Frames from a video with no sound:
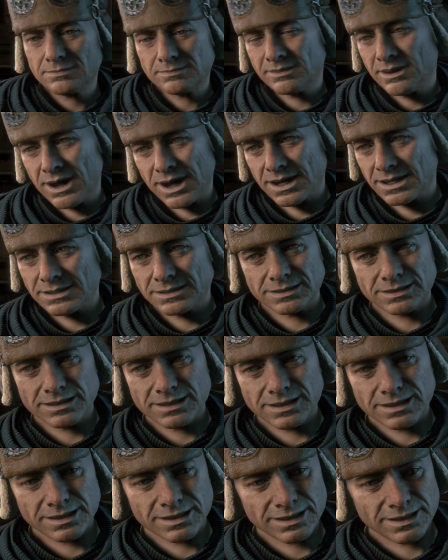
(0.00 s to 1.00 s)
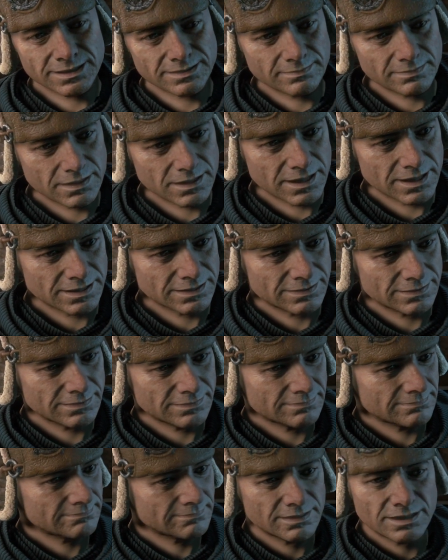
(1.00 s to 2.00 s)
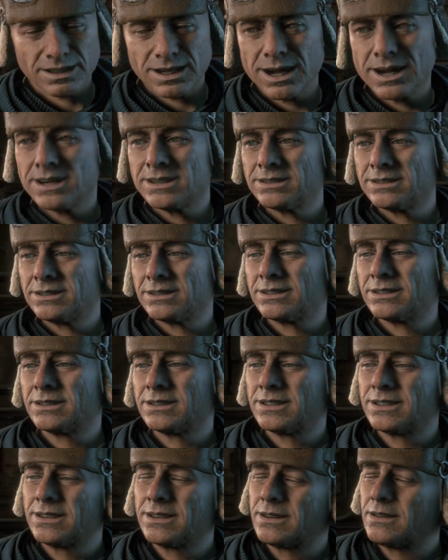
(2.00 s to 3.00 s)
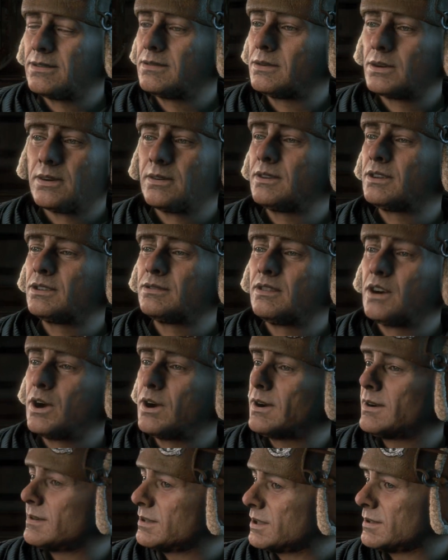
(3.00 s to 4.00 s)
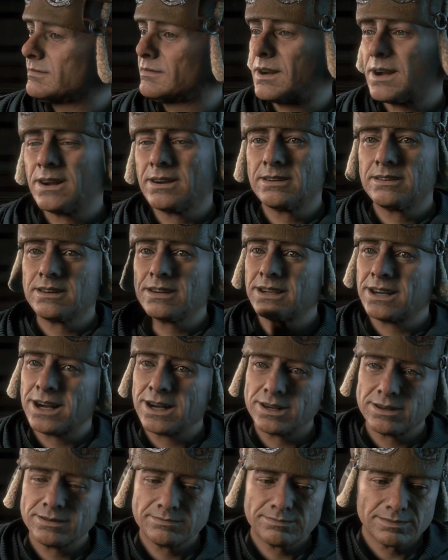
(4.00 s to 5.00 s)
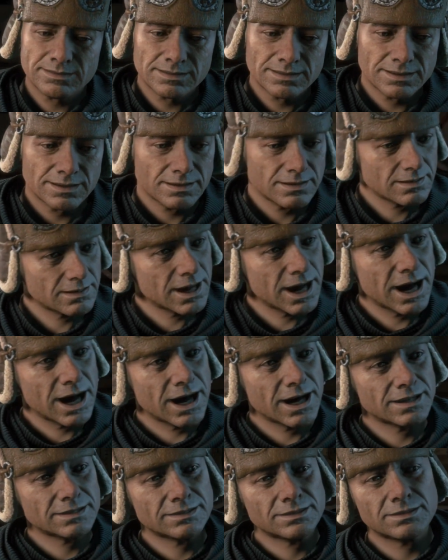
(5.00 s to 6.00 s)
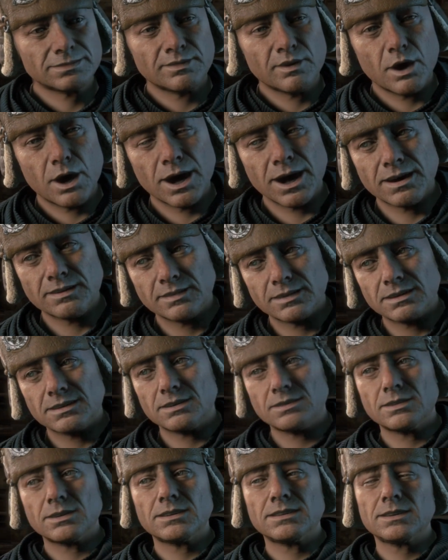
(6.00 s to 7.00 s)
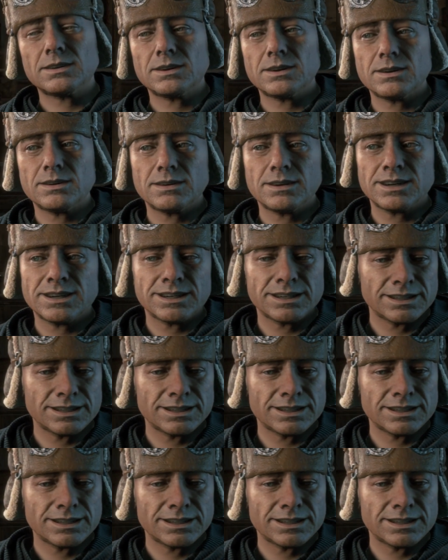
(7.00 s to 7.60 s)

Tô bem. Afinal, os espólios não são a razão da exploração. Essa nunca foi a razão, moça.